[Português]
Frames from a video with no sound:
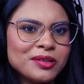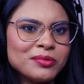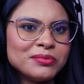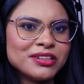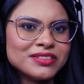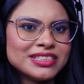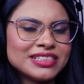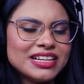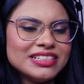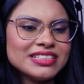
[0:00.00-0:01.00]
o nome para
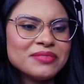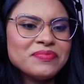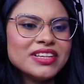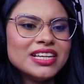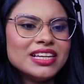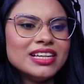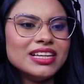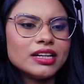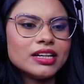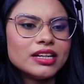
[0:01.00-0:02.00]
vocês.
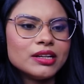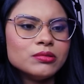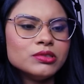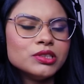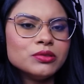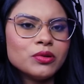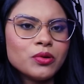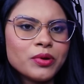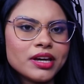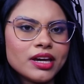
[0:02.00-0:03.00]
É, o
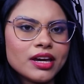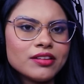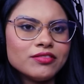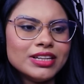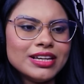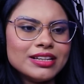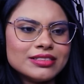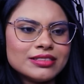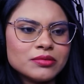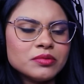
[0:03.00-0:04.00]
título é
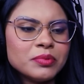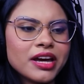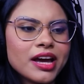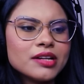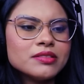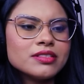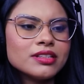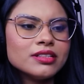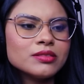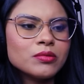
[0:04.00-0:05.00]
Vingança, os
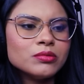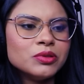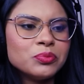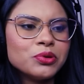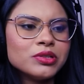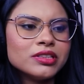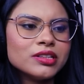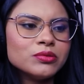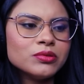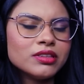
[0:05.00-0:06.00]
pecados que esconde por
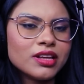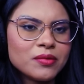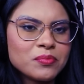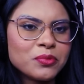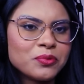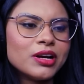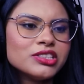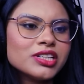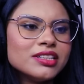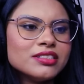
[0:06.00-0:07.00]
tanto tempo. Eu
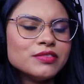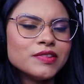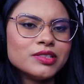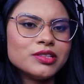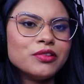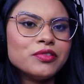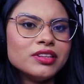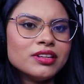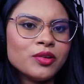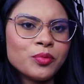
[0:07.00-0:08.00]
acho que nesse vídeo aqui eu vou
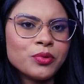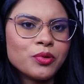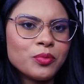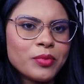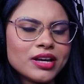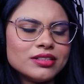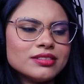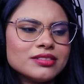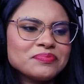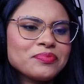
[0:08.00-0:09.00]
entender um pouco
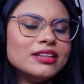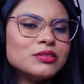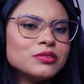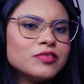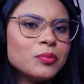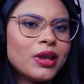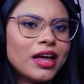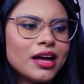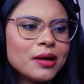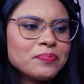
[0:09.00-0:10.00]
mais. É isso, vamos
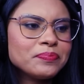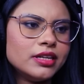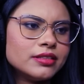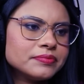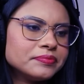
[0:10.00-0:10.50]
lá, play.